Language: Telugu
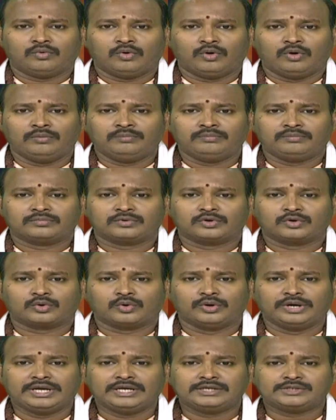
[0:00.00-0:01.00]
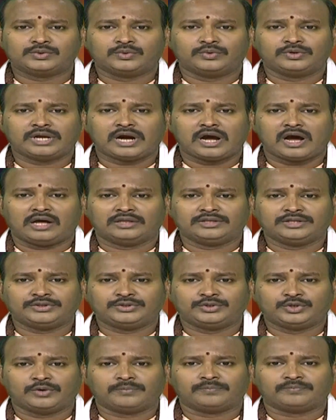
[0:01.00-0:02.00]
ఓం గృణిహి సూర్య
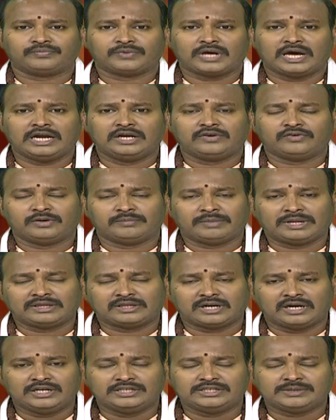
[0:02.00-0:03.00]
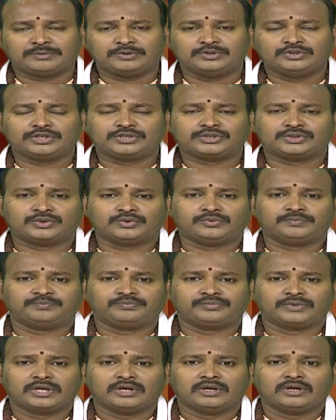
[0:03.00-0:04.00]
ఆదిత్యం అనేటువంటి మంత్రాన్ని జపం చేస్తూ
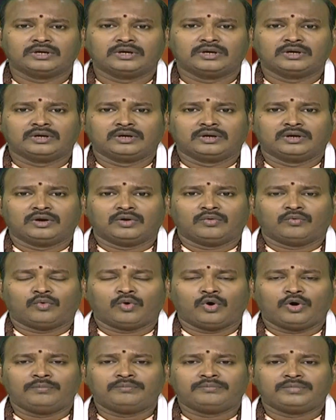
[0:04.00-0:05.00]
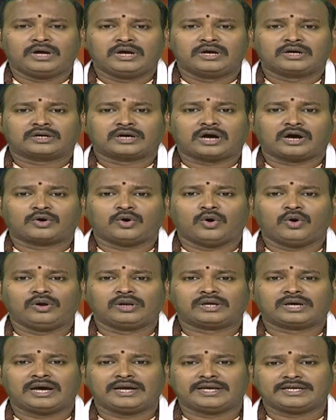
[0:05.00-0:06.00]
ఓం
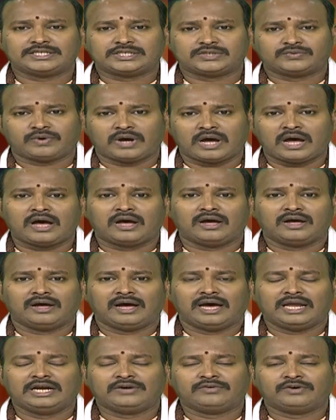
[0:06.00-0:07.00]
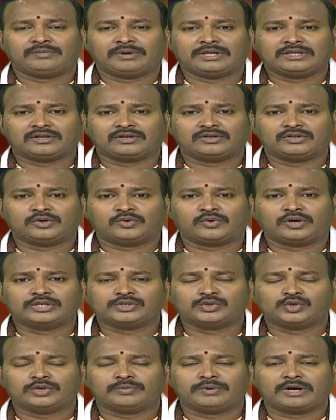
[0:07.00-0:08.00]
కఖోల్కాయ స్వహ అనేటువంటి మంత్రంతో కూడా
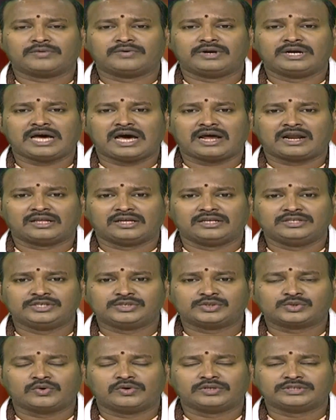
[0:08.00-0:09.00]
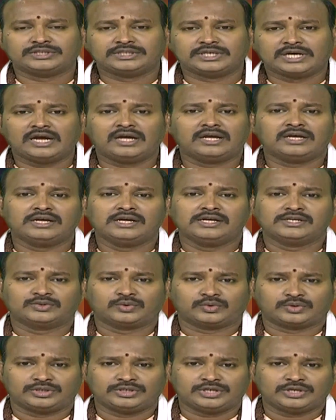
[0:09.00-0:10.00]
సూర్యభగవాను ఆరాధన చేసుకోవాల్సిందిగా
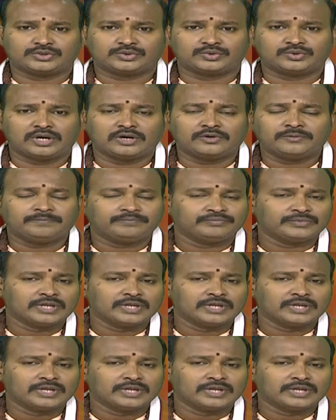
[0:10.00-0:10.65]
సూచన చేస్తున్నాను